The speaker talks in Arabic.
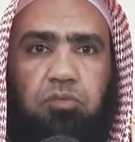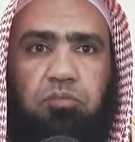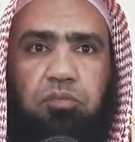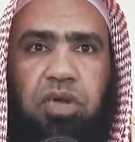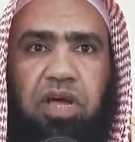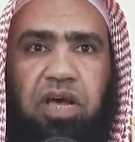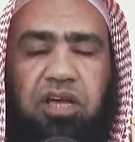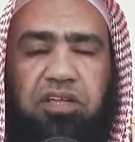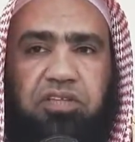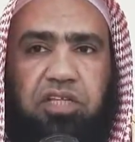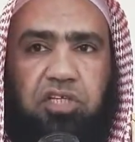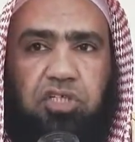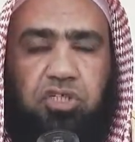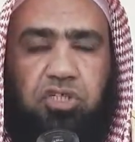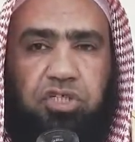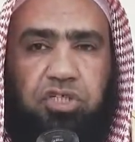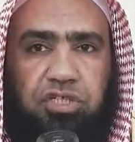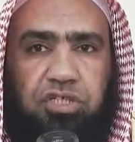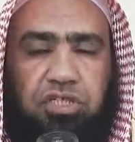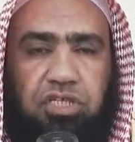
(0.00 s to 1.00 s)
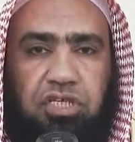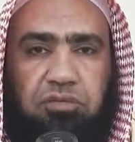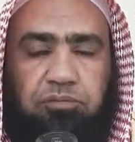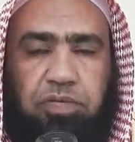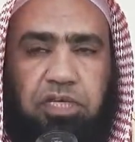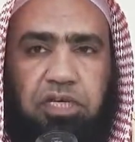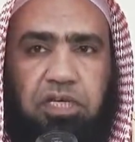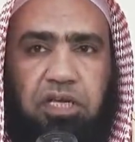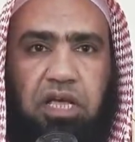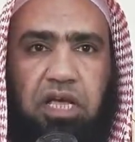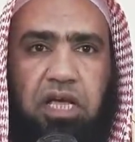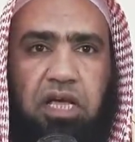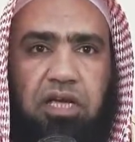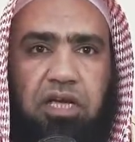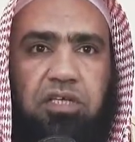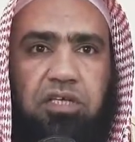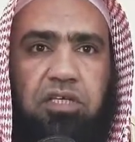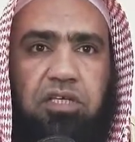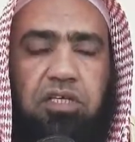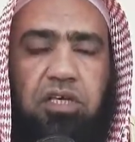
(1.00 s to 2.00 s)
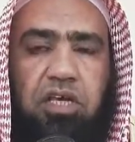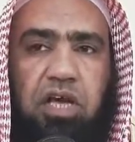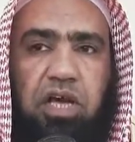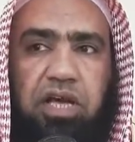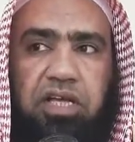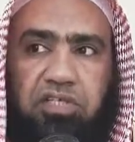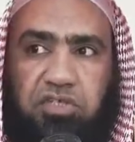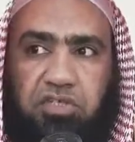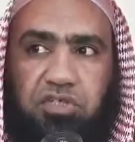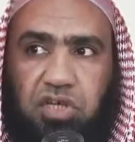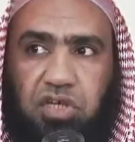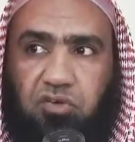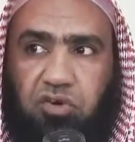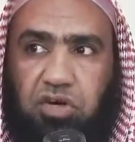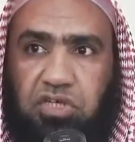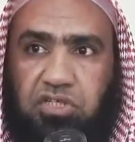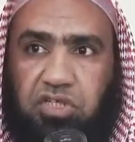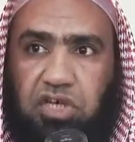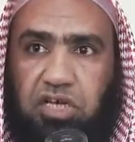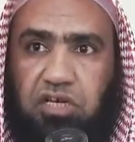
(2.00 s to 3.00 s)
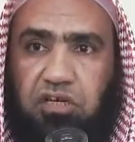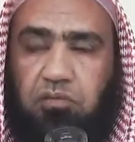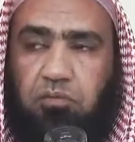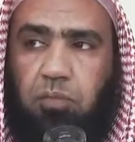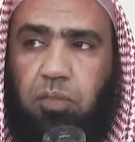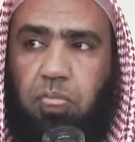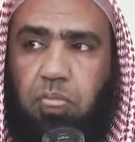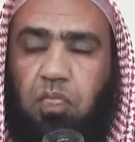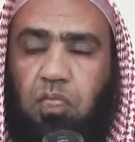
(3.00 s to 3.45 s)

بعد الشرك بالله عز وجل